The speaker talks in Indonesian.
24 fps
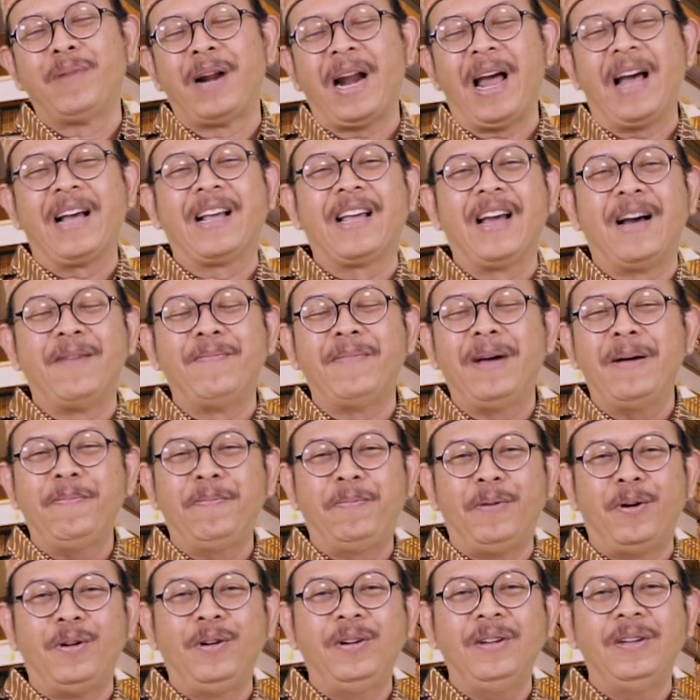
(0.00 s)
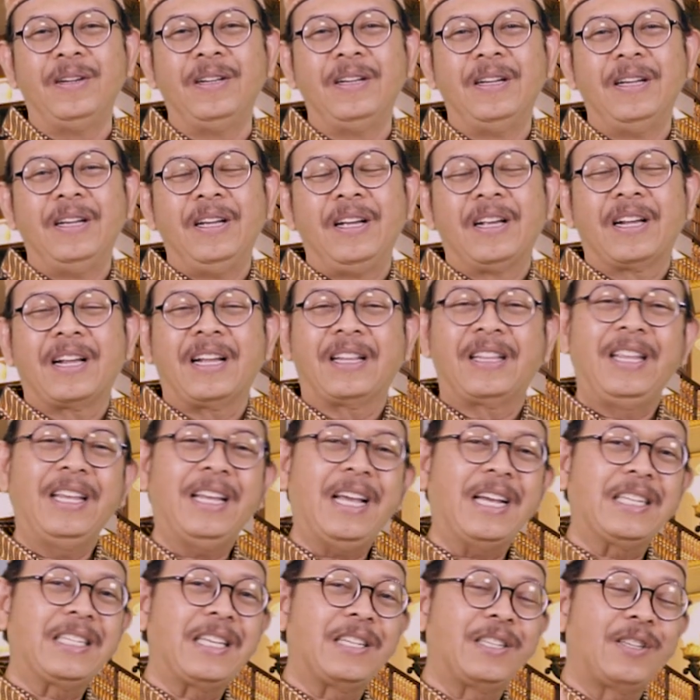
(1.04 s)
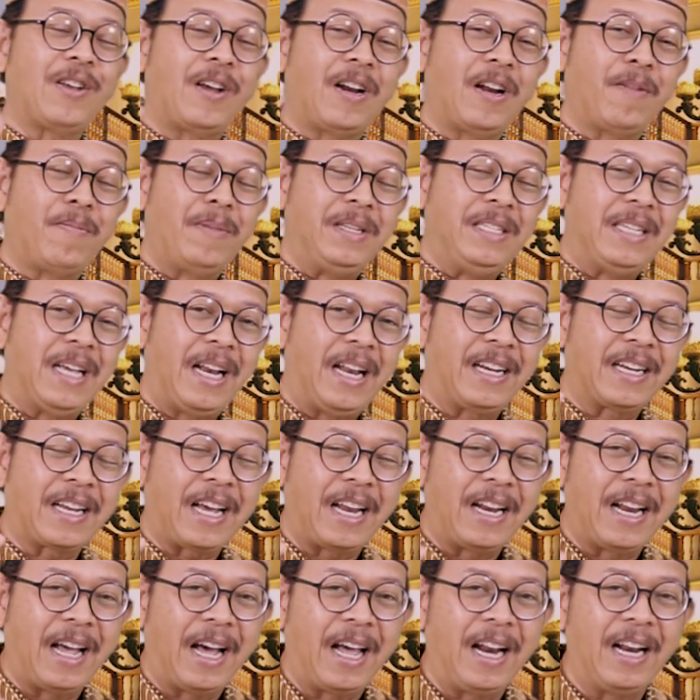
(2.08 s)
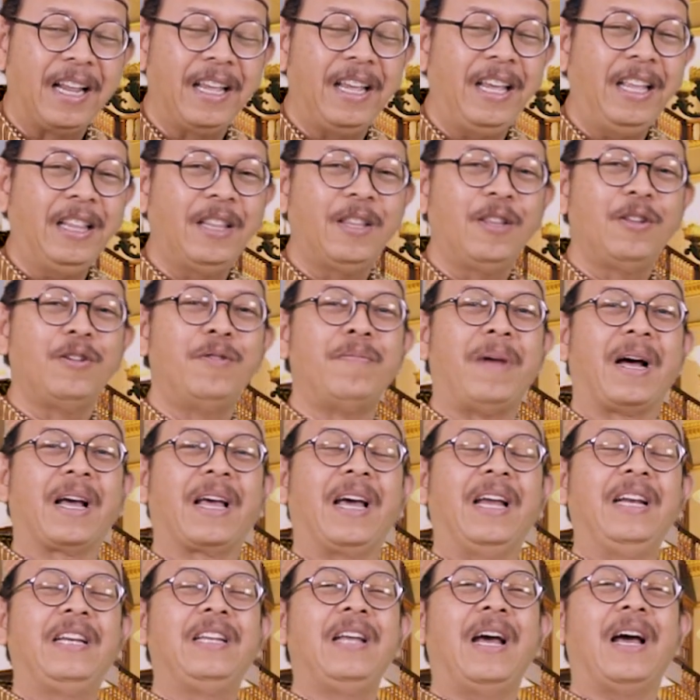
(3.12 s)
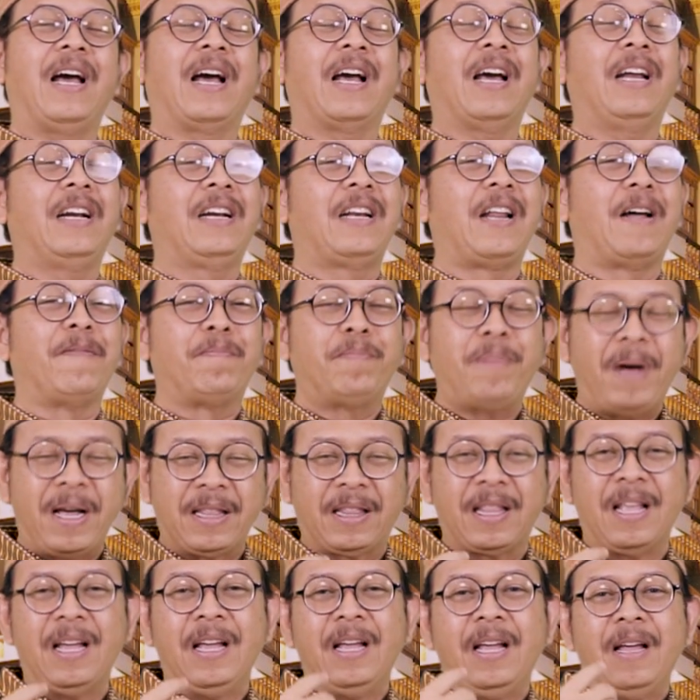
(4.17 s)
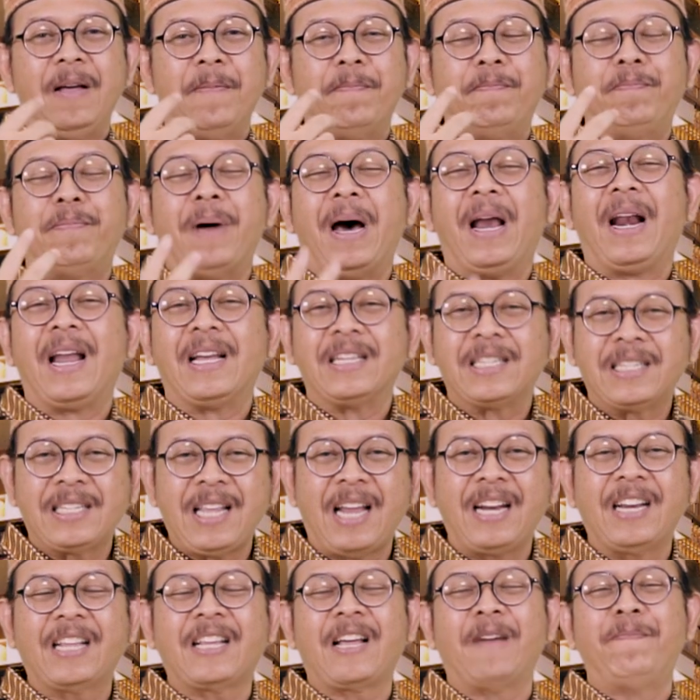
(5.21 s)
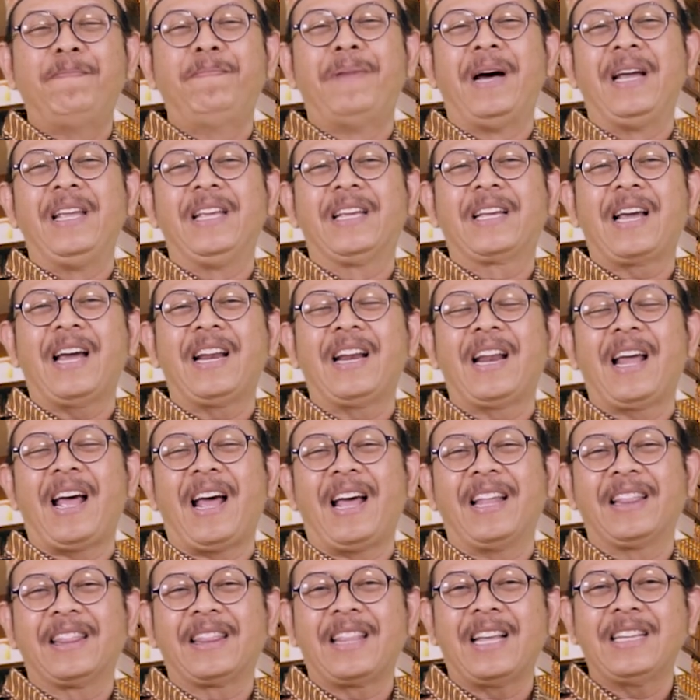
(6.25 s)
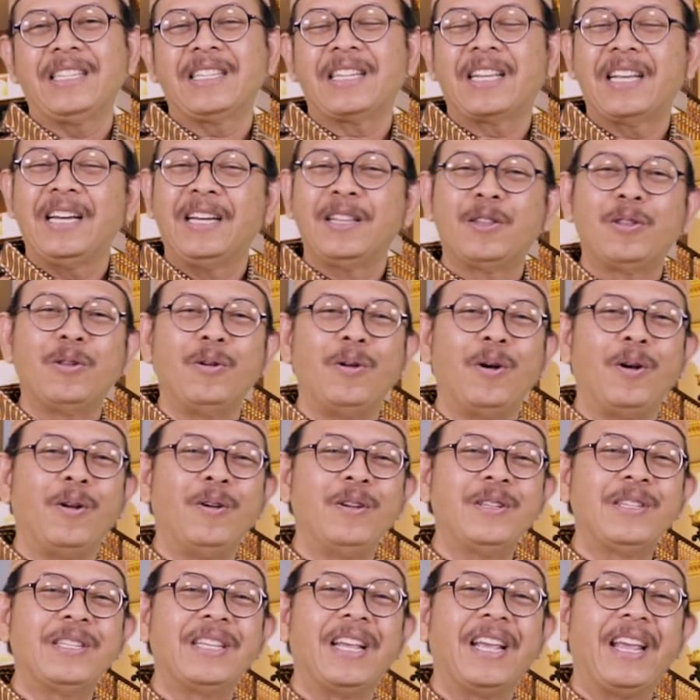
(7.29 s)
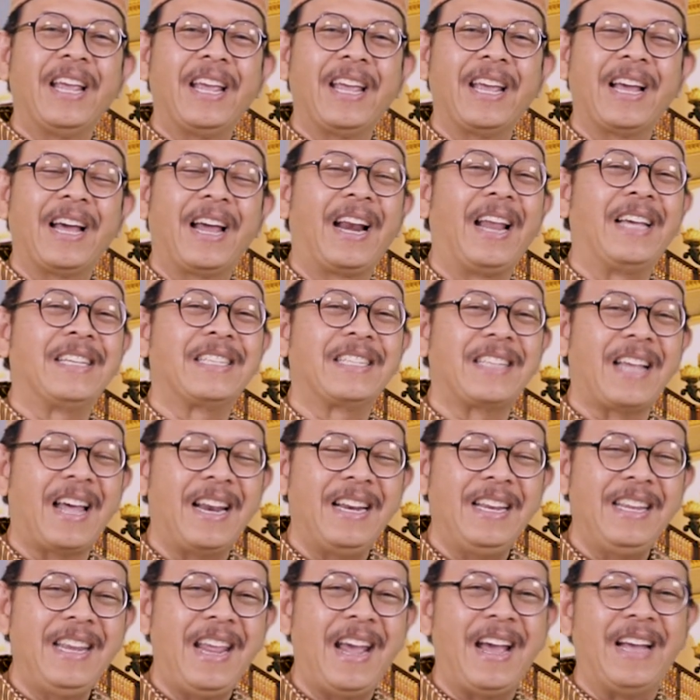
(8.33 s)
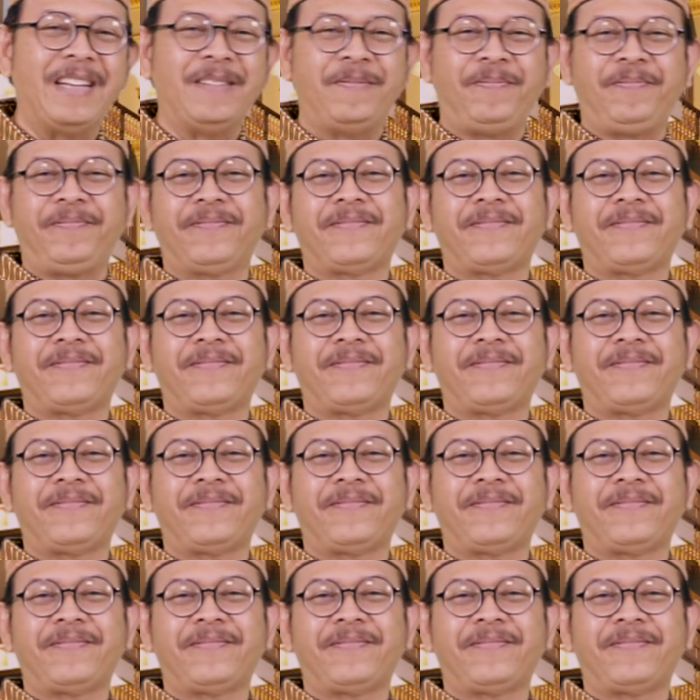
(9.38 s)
beragama pun ketika seseorang menjalankan hal itu maka dia akan dapat balasan kebaikan atas ketulus ikhlasannya.